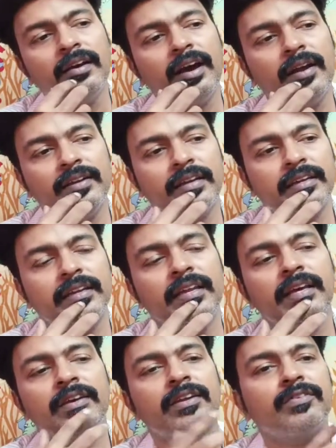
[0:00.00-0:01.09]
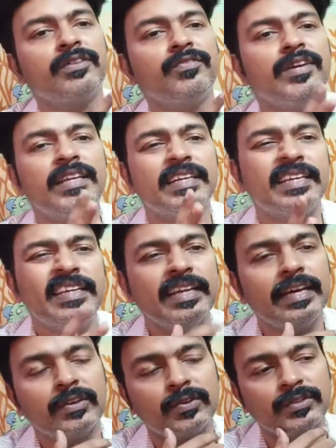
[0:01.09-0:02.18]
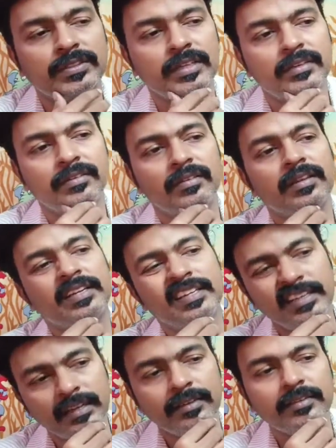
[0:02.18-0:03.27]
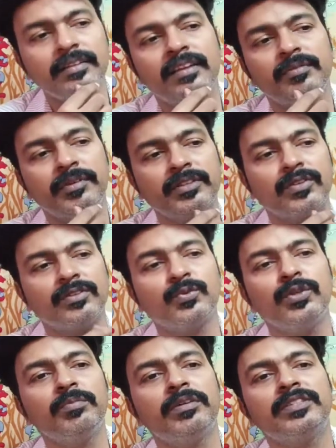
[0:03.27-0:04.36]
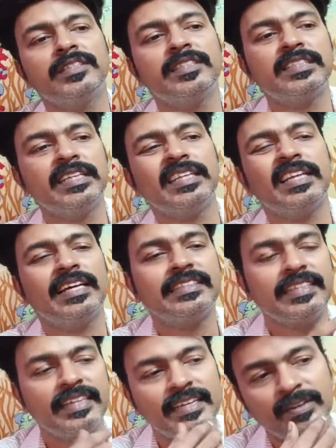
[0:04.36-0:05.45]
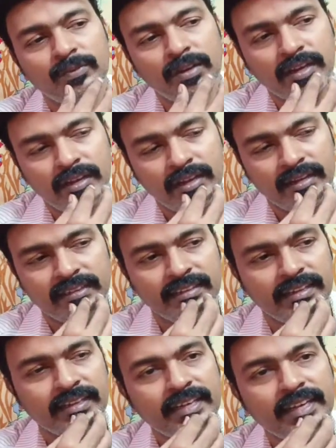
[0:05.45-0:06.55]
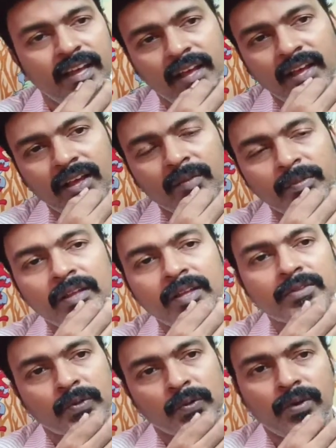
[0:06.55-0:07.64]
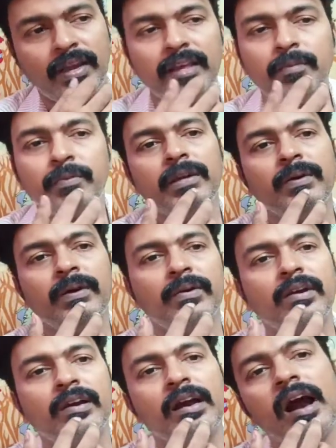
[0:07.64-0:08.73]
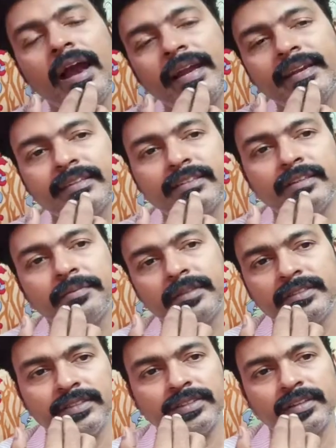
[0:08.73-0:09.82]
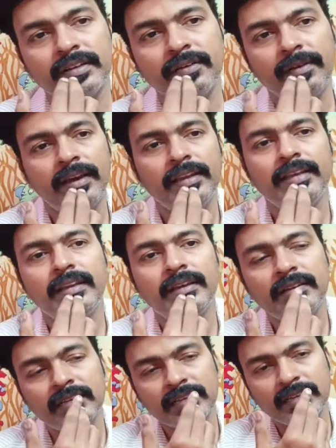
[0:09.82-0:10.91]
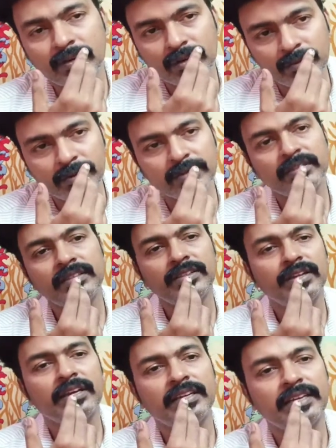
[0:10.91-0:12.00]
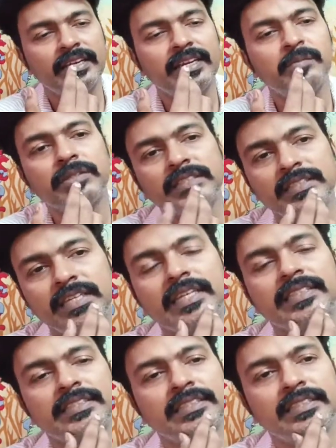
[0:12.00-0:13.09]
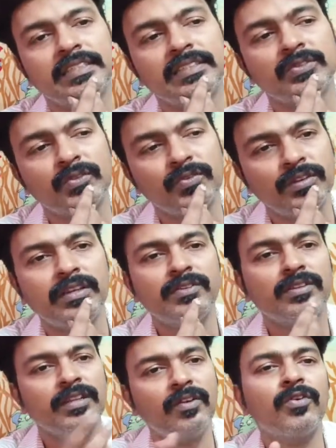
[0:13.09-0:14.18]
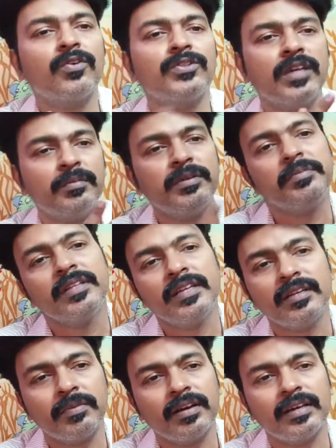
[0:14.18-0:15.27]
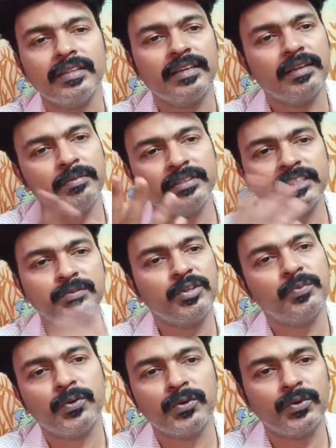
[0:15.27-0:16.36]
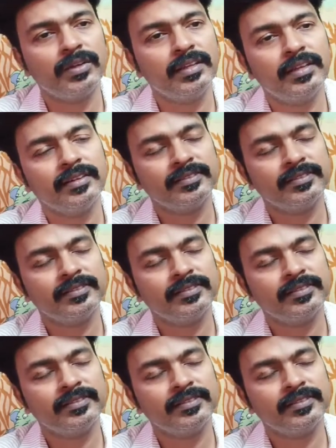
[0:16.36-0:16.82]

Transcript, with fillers: அப்படின்னாங்க இல்லை எனக்கு வந்து வீடு க்ளீனாக இருக்கணும் சார் எனக்கு க்ளீனாக இருந்தாலுமே என்ன சொன்னேன் துணி மடிச்சது இது சரியில்லை அது சரியில்லைன்னுவாங்க அப்படின்னாங்க ஸோ வேலைக்கு போயிட்டு வரவங்க அங்கே ஆயிரத்தி எட்டு பிரச்சனை இருக்குங்க வேலையில் இருக்கிறவங்களுக்கு மட்டும்தான் தெரியும் அங்கே என்னென்ன பிரச்சனை நடக்குதுன்றது ஸோ வீட்டுக்கு வந்து அவங்க கொஞ்சம் அப்படி இப்படி தான் இருப்பாங்க அதெல்லாம் நம்ம அட்ஜஸ்ட் பண்ணி போனோம் இல்லையா